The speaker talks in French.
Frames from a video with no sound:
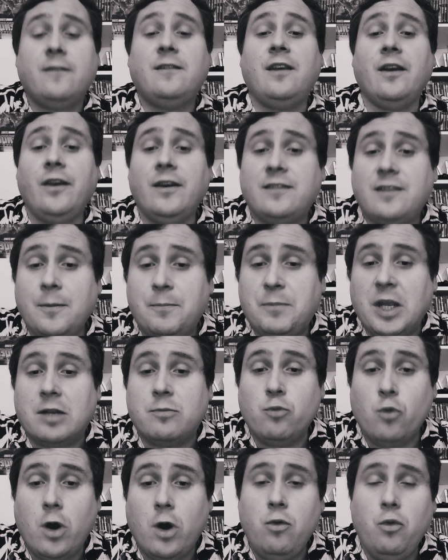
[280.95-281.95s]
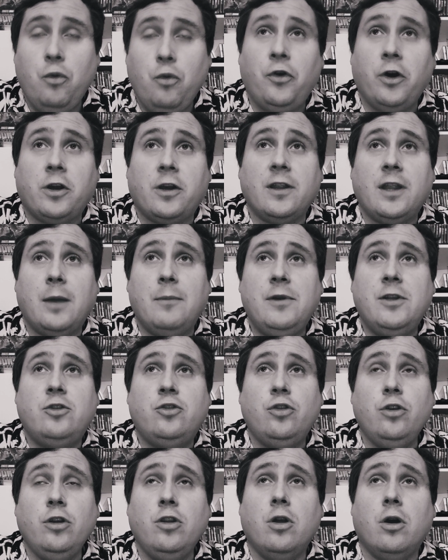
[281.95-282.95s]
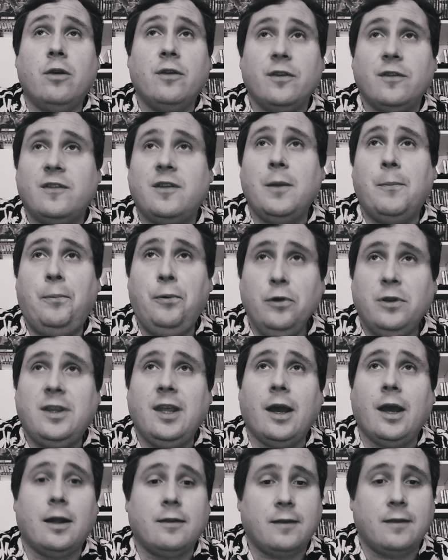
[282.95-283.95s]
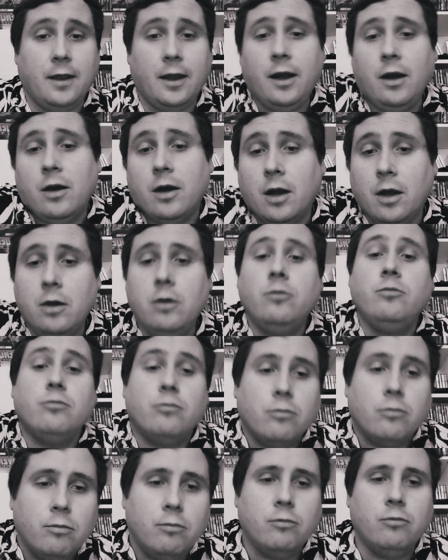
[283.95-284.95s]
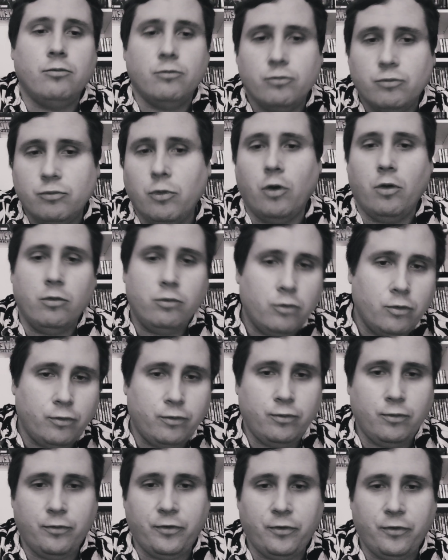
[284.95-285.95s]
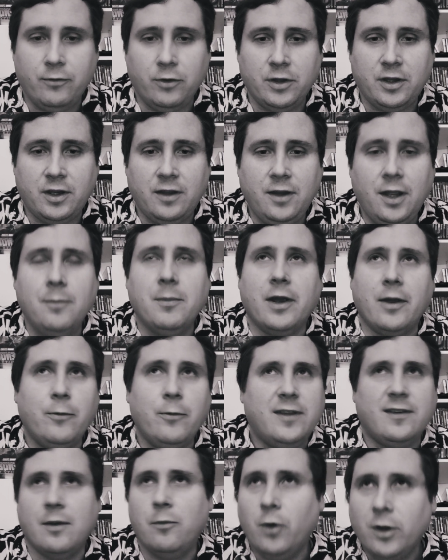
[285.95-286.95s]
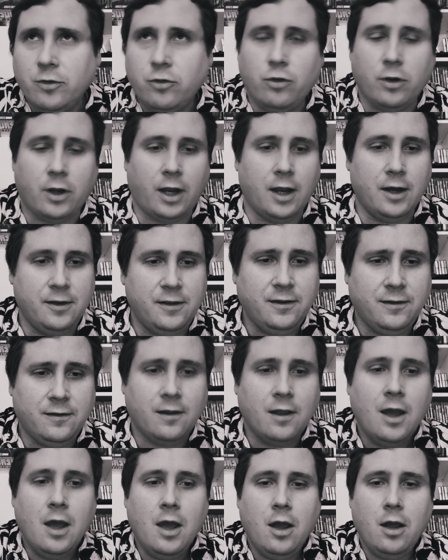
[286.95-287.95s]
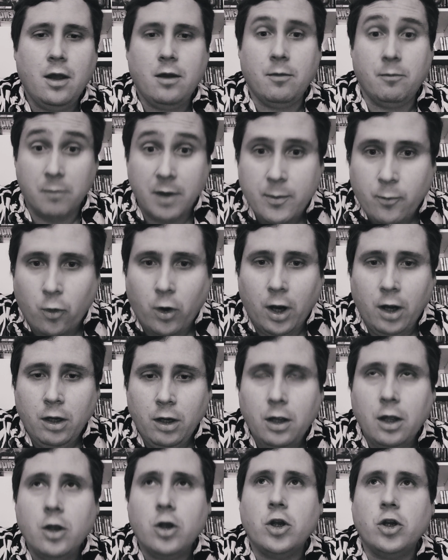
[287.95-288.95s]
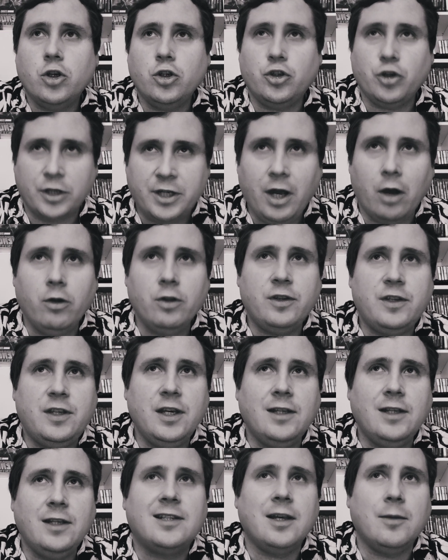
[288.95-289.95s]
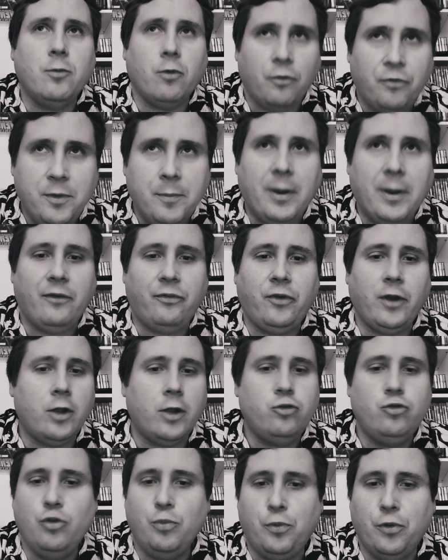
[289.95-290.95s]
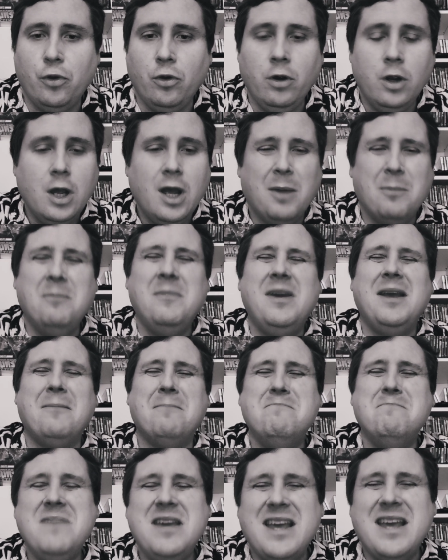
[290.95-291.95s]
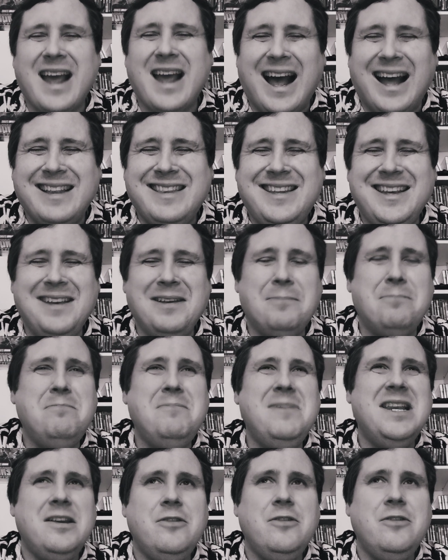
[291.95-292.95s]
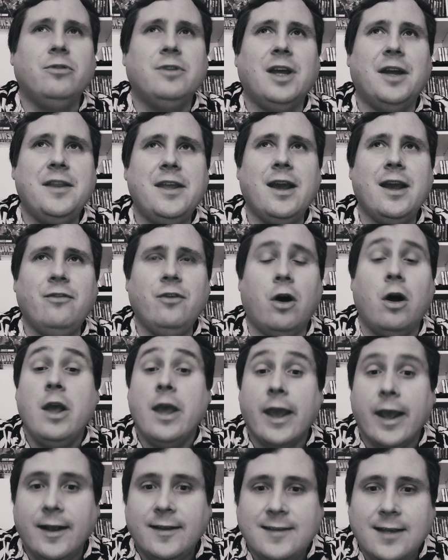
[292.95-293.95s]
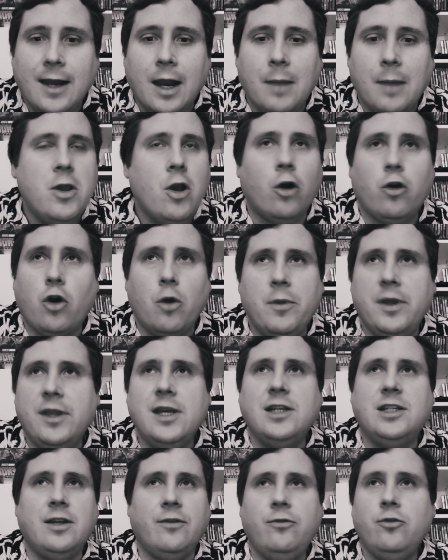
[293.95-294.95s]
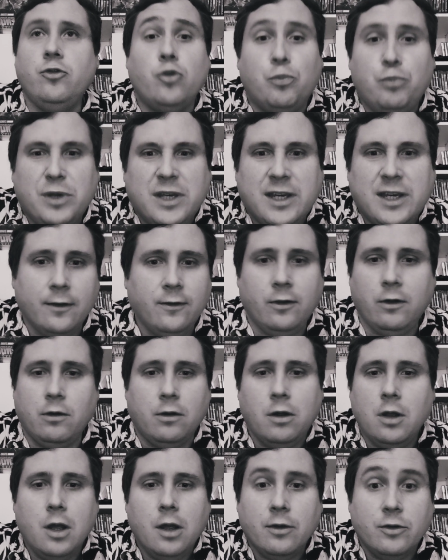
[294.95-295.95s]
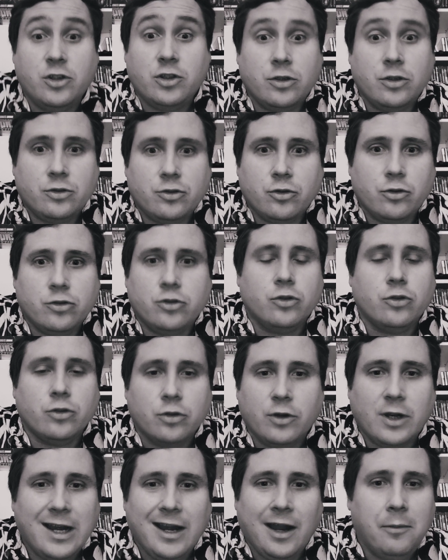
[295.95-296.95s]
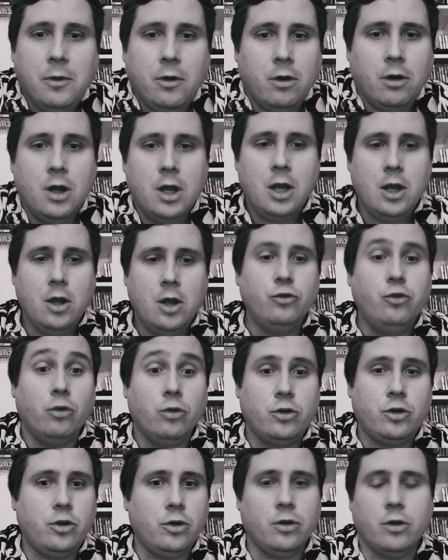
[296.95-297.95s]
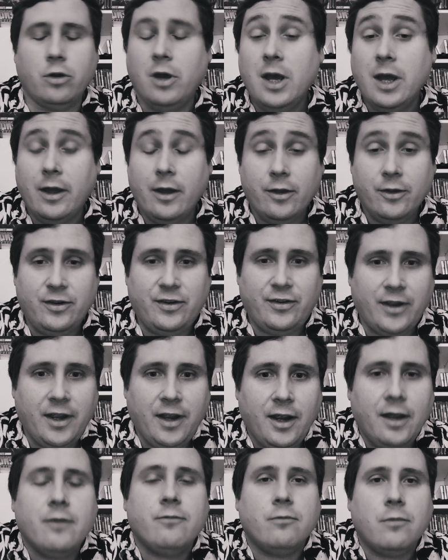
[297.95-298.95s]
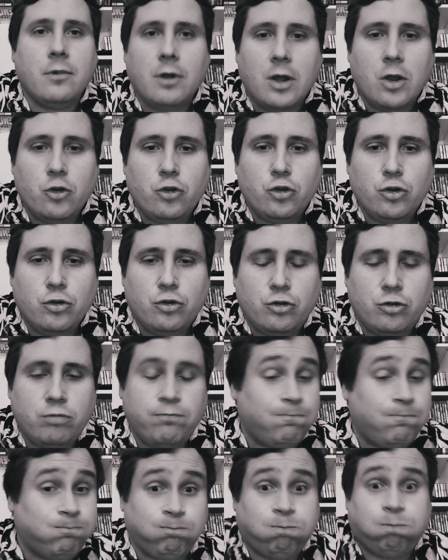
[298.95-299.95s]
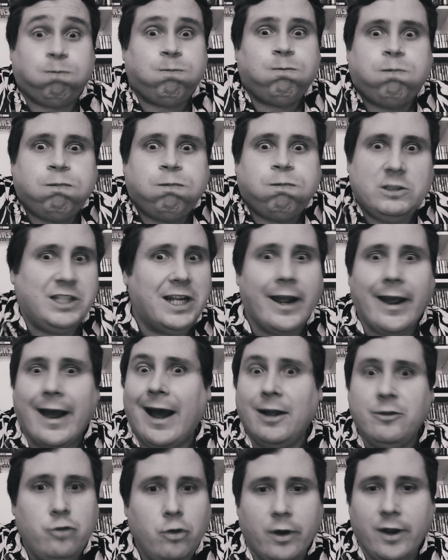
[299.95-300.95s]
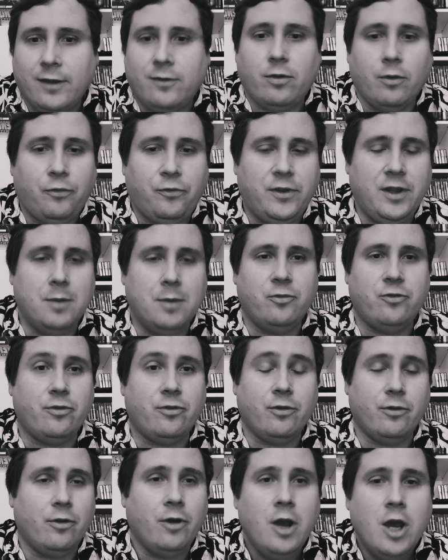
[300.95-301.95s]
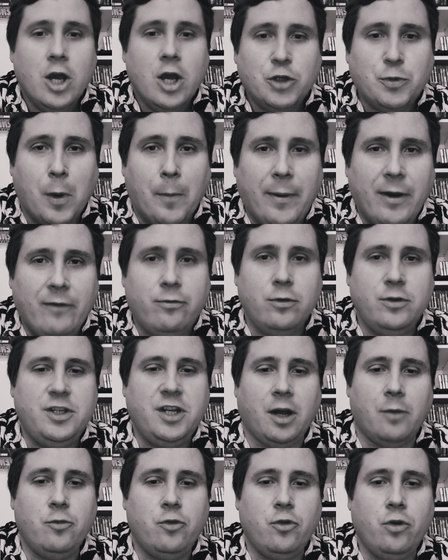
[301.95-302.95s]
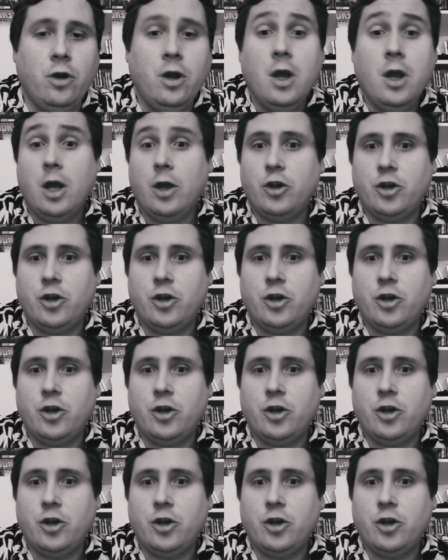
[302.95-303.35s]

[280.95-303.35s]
C'est vrai que c'est peut-être moins loufoque que d'habitude. C'est plus terre à terre. Hein. Hmm, bon, vous ferez votre idée, mais oui, c'est moins surréaliste. Mais moi, je garantis que c'est mon film préféré de Dupieux, mais, mais à des millions d'années avant. Et c'est la meilleure comédie que j'ai vue depuis 15 ans. J'ai, je, clairement. Donc euh, j'ai j'ai adoré ce film, je je peux pas vous le dire mieux.